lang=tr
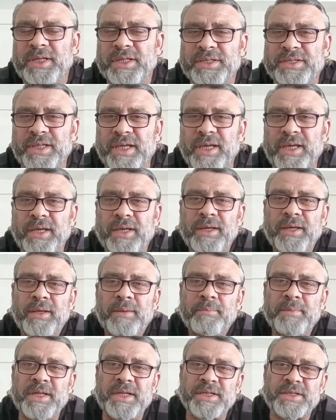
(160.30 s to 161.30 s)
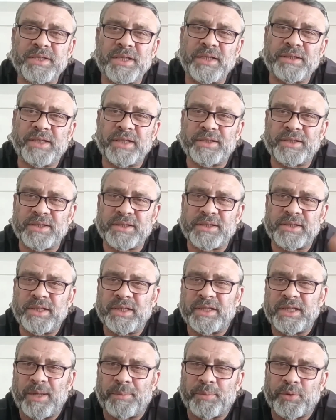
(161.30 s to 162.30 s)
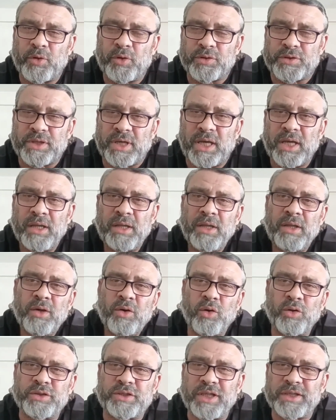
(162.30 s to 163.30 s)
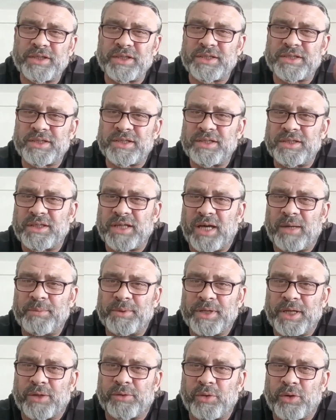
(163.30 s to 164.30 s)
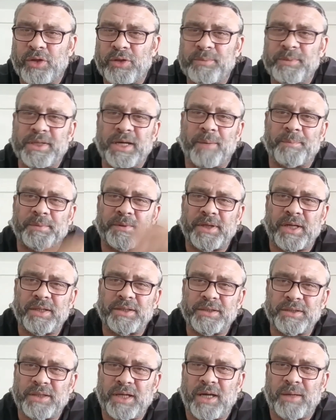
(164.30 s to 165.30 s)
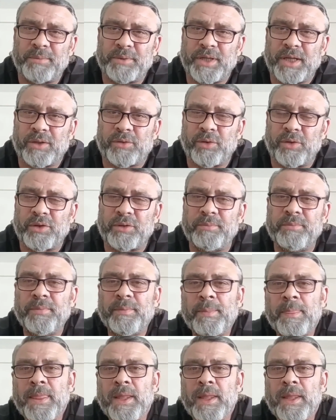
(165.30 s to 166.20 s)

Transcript: birisi birisine tetikçilik yapıyorsa o tetikçinin de amına koyayım, yaptıranın da amına koyayım.